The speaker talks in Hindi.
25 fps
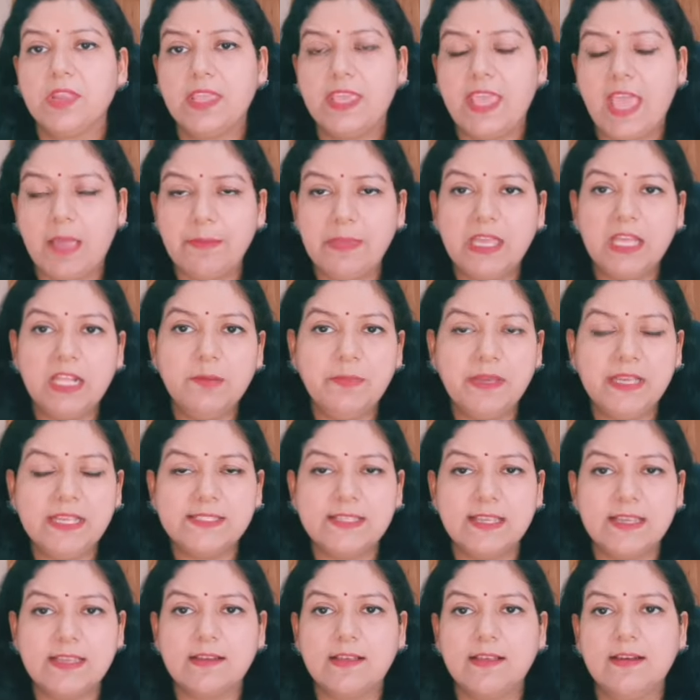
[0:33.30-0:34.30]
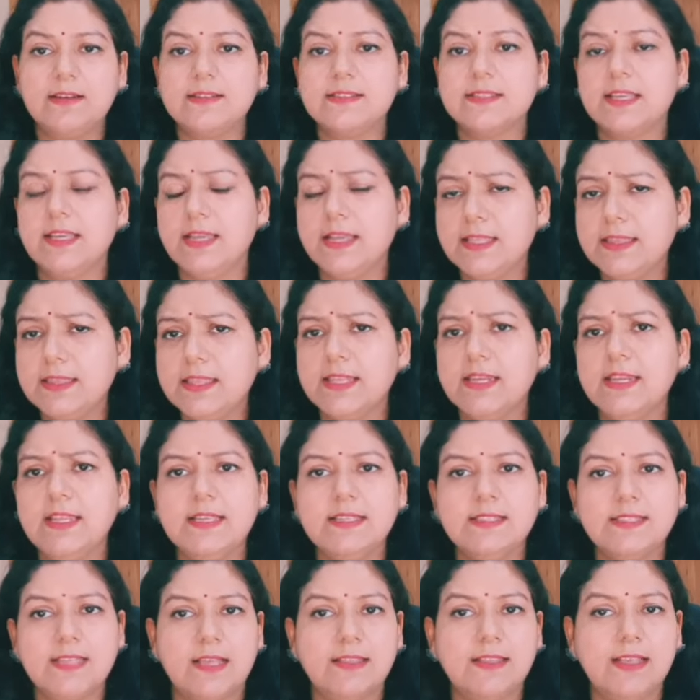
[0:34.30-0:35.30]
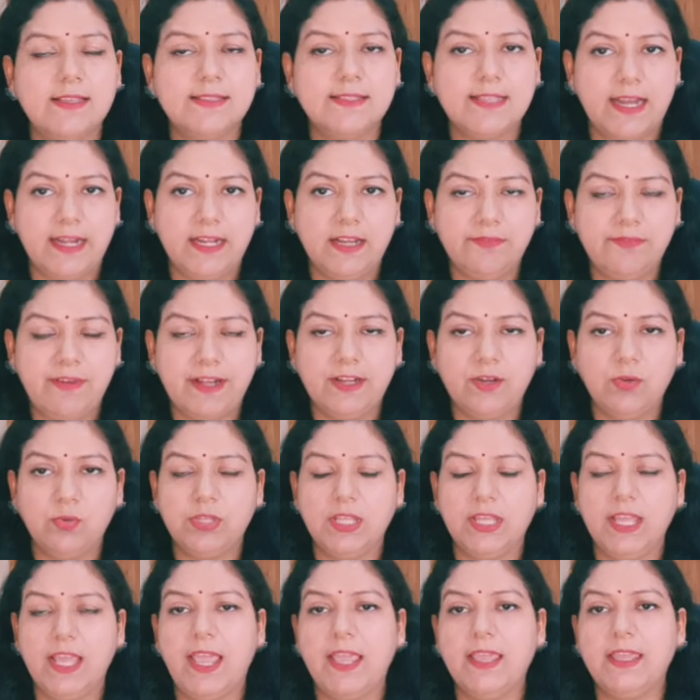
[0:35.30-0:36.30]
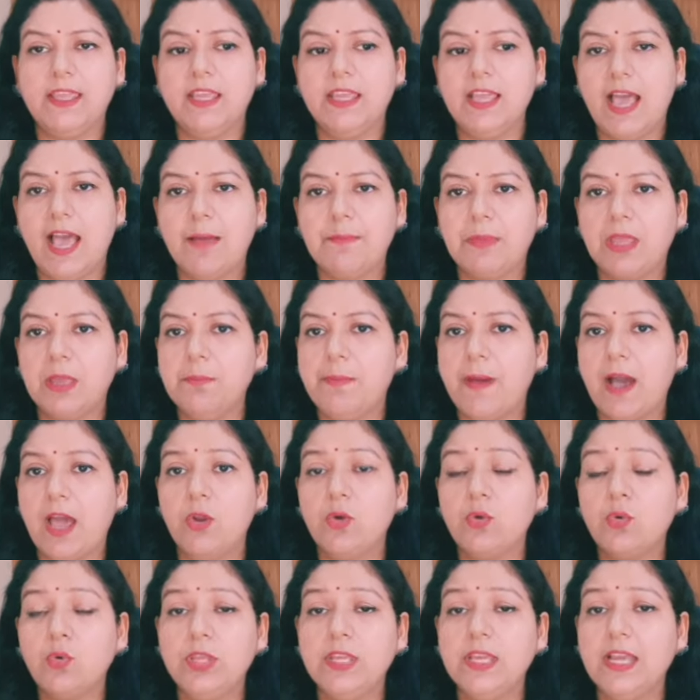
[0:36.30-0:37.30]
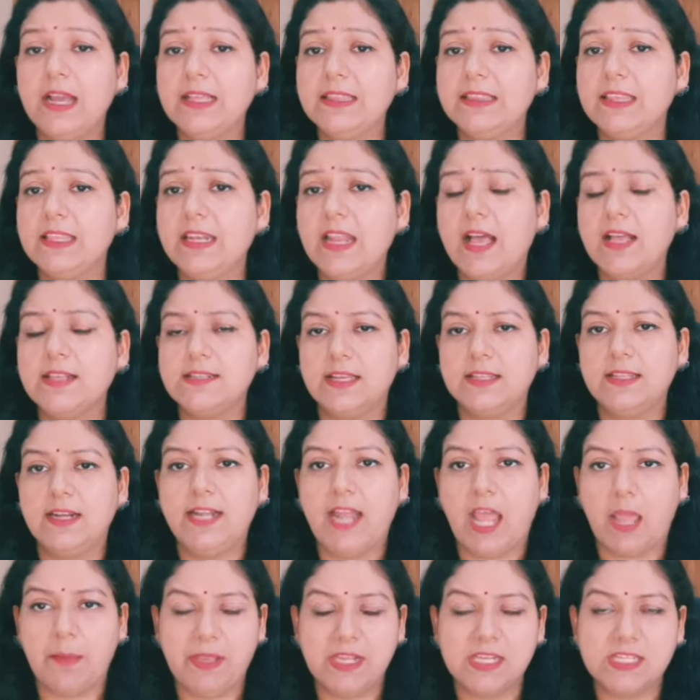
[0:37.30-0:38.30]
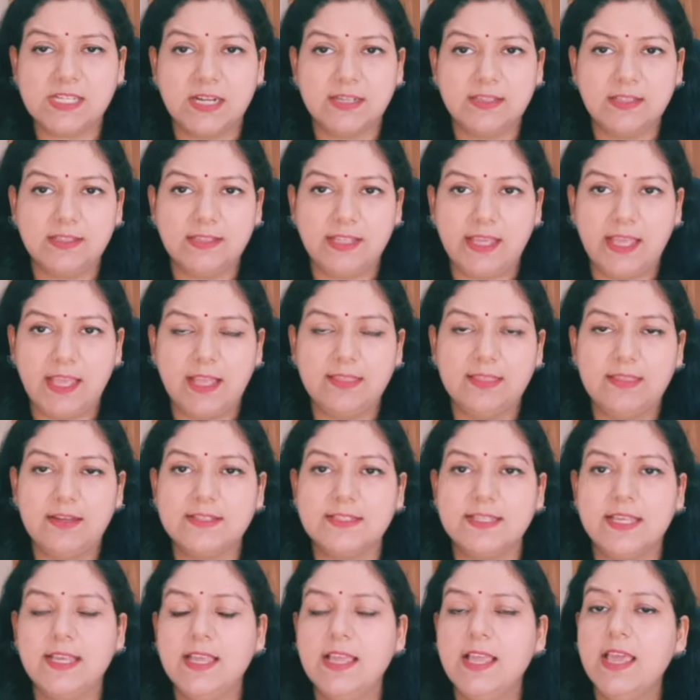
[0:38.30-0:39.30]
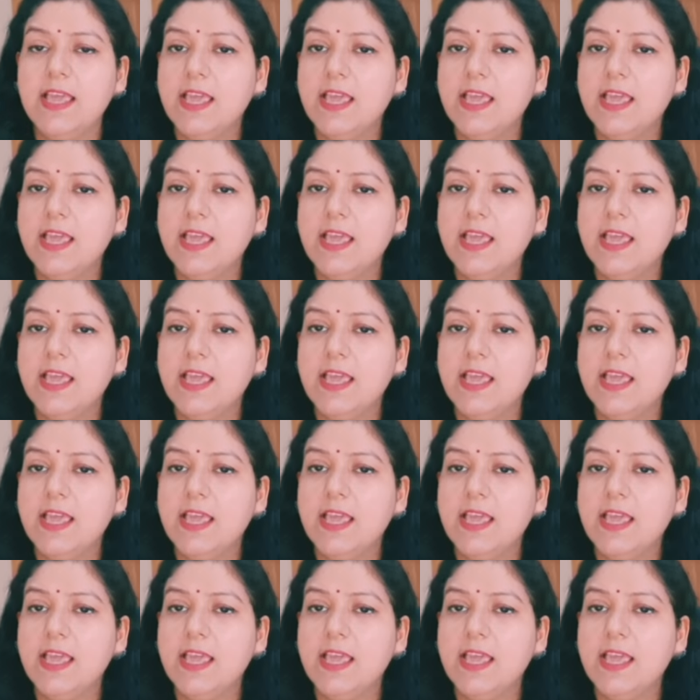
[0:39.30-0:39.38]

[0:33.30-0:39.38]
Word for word: केमिकल बेस्ड हेयर कलर्स के इतने ज़्यादा साइड इफेक्ट होते हैं कि आपके बालों को ये इतना ज़्यादा डैमेज कर देते हैं अंदर से